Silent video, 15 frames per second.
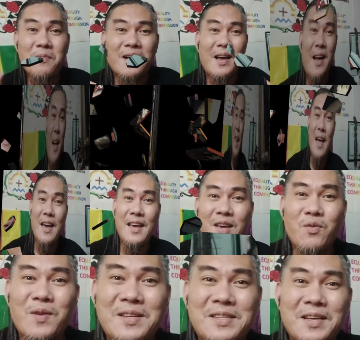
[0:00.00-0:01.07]
mga kalahi,
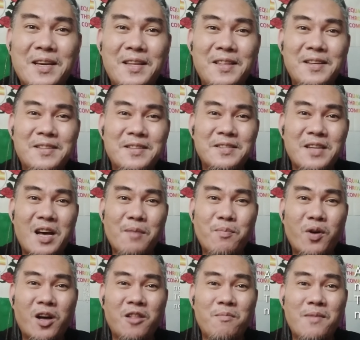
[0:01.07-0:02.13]
once again this is
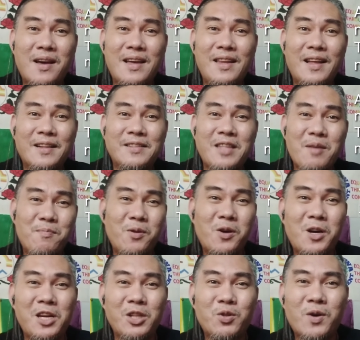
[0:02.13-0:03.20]
Apo Adman ng Templo
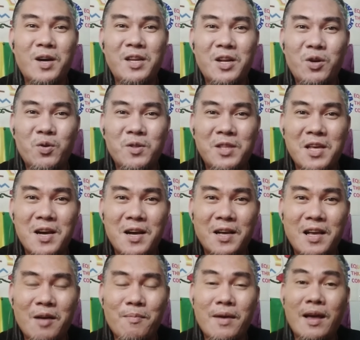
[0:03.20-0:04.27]
nga nito ng Luntiang
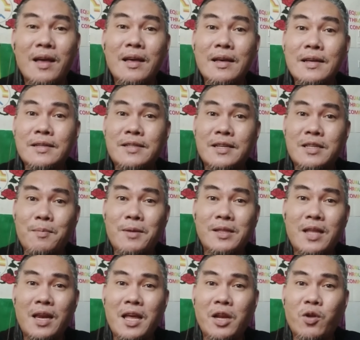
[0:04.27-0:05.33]
Agama.
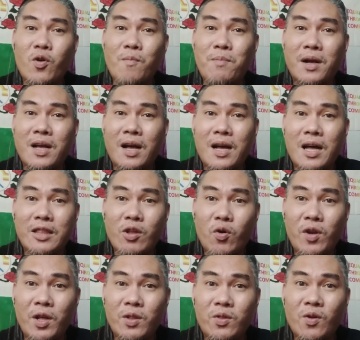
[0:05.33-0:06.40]
Sasamantalahin ko ang
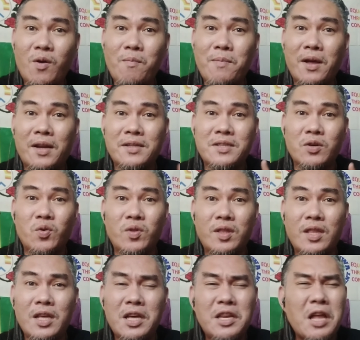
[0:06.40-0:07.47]
pagkakataon nito para
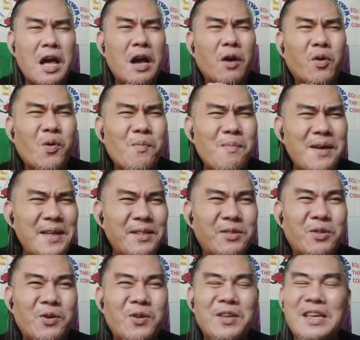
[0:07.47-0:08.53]
sagutin ang
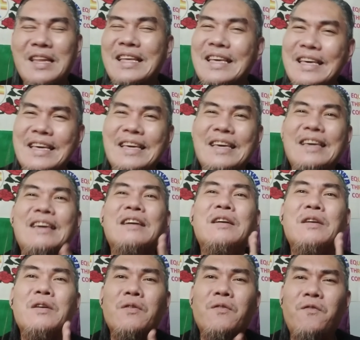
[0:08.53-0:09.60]
komento ni
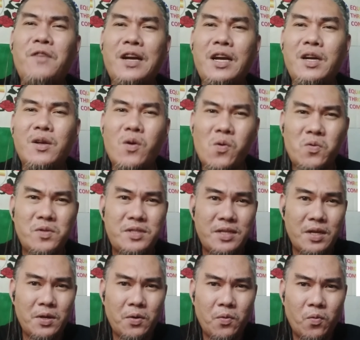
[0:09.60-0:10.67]

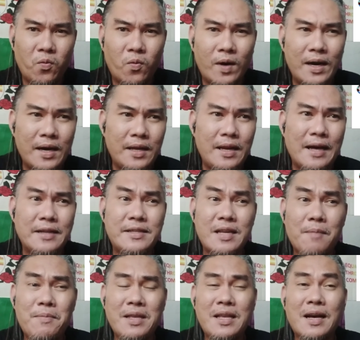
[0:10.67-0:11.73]
Virgo01. At
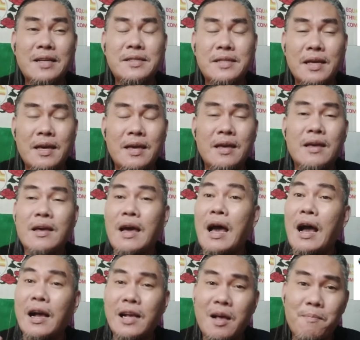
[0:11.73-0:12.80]
sabi niya kasi,
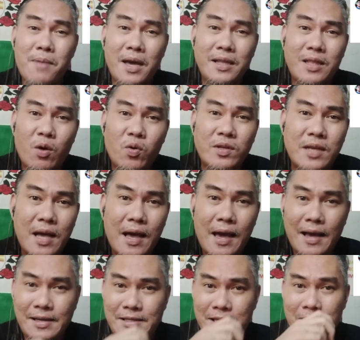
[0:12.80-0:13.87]
ang gabay daw niya
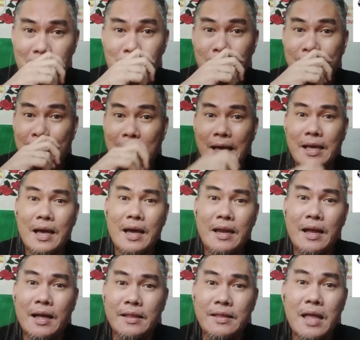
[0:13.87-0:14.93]
ay si
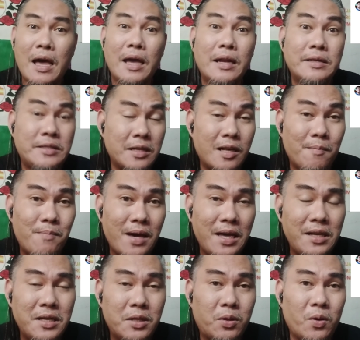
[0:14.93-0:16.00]
kamatayan. At dahil sa
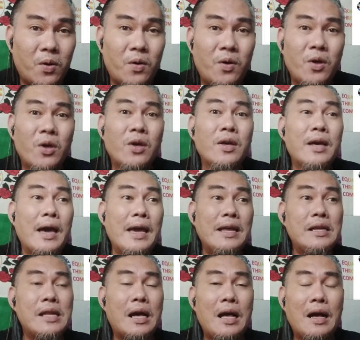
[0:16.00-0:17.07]
gabay niya to, ay
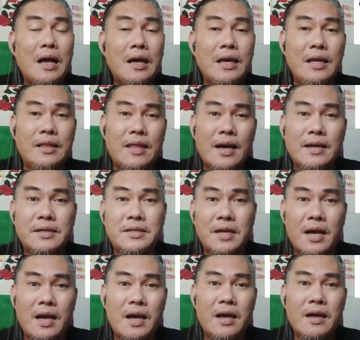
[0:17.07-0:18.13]
nakakakita
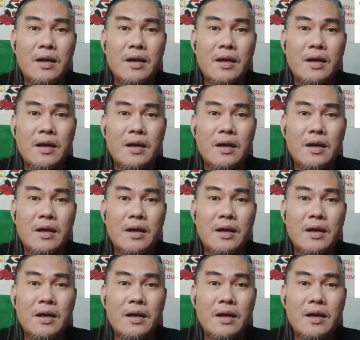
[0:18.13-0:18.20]
siya